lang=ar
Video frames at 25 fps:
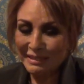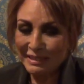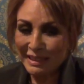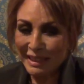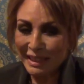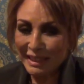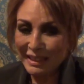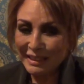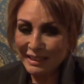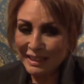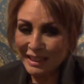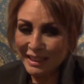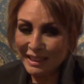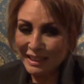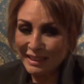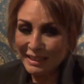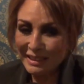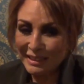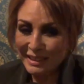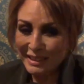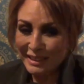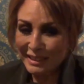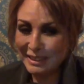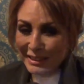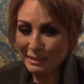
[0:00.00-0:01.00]

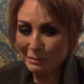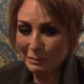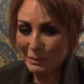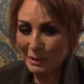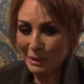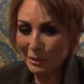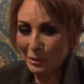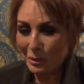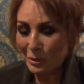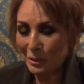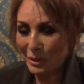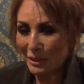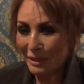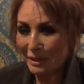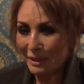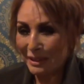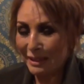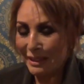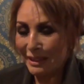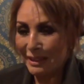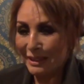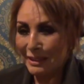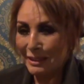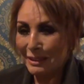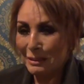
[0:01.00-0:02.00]
تهنئتي من كل
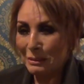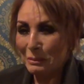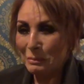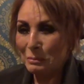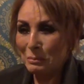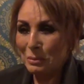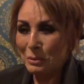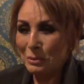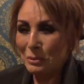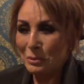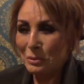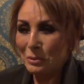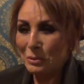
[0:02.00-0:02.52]
القلب